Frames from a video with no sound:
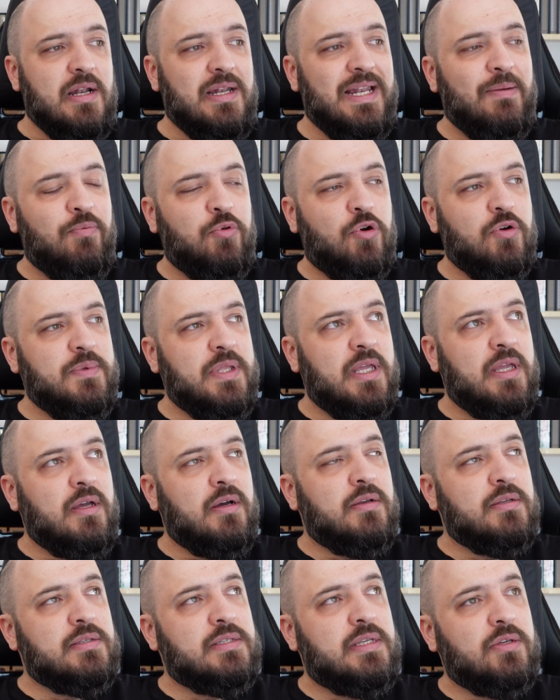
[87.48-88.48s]
La
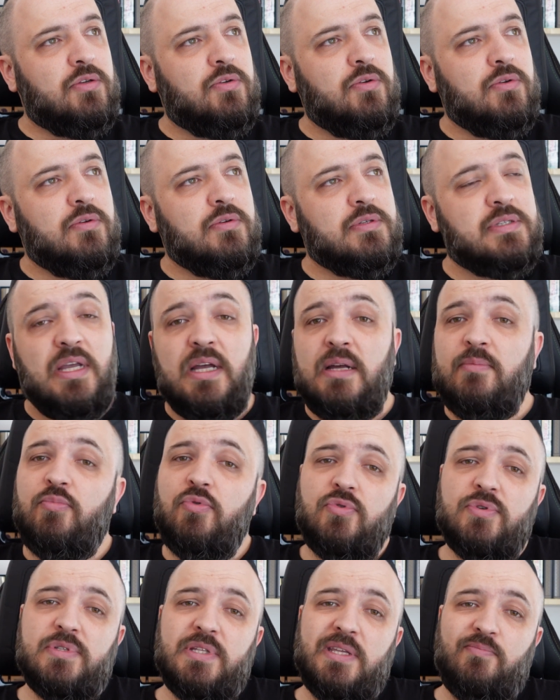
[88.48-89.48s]
première, c'est que ça
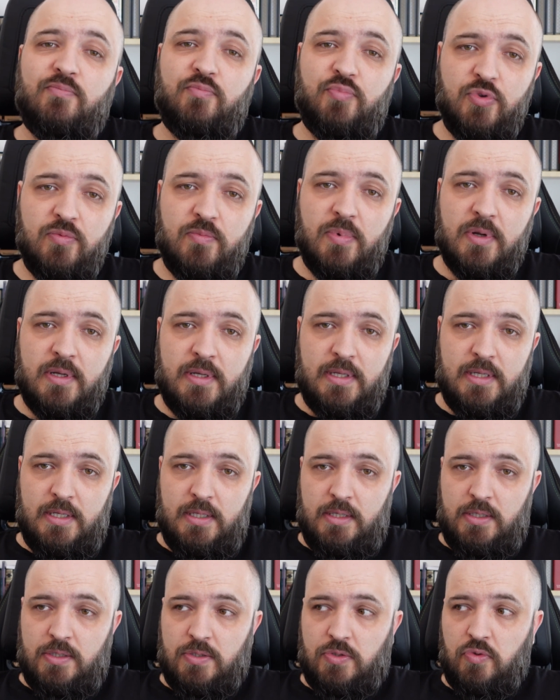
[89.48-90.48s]
impose des pubs
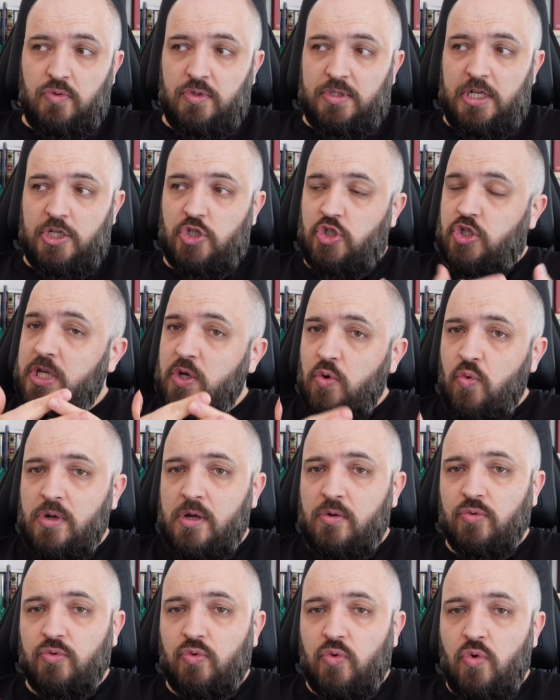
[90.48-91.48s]
sur lesquelles je n'ai
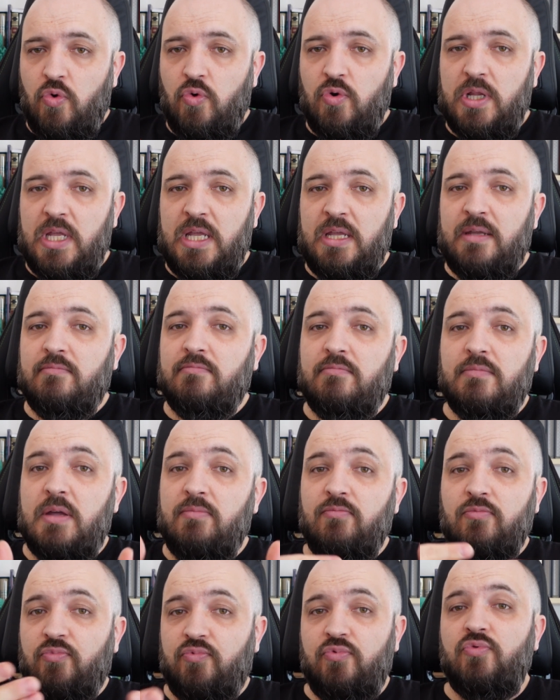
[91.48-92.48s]
aucun contrôle, et
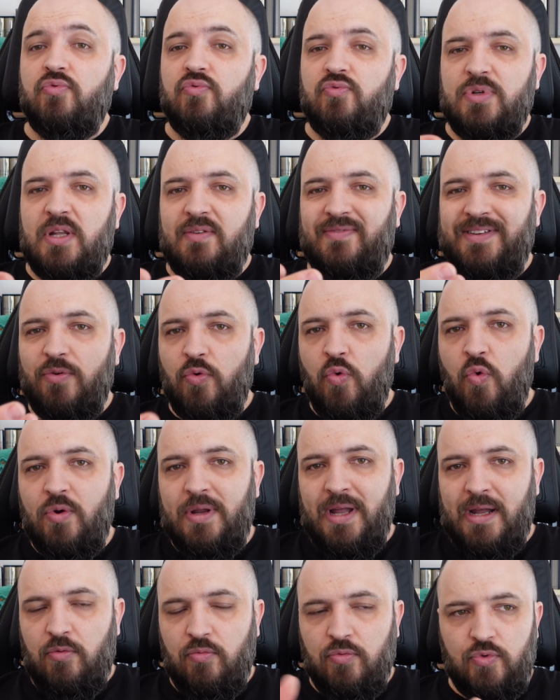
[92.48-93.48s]
même vous, vous n'avez
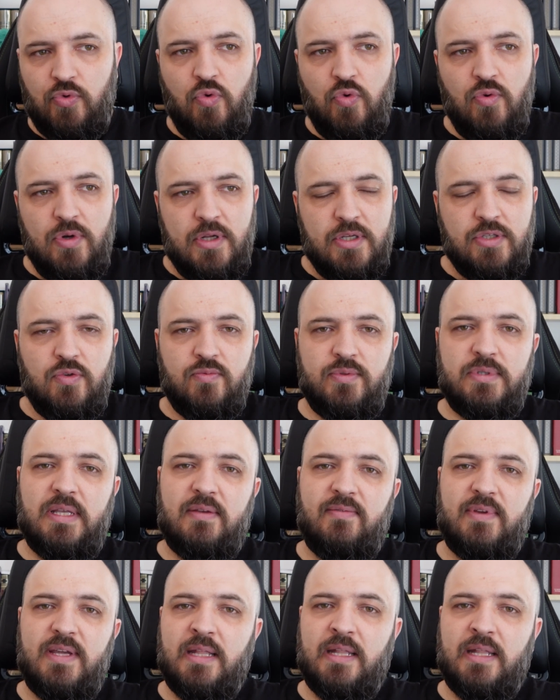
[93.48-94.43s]
aucun contrôle, hein, sauf si vous avez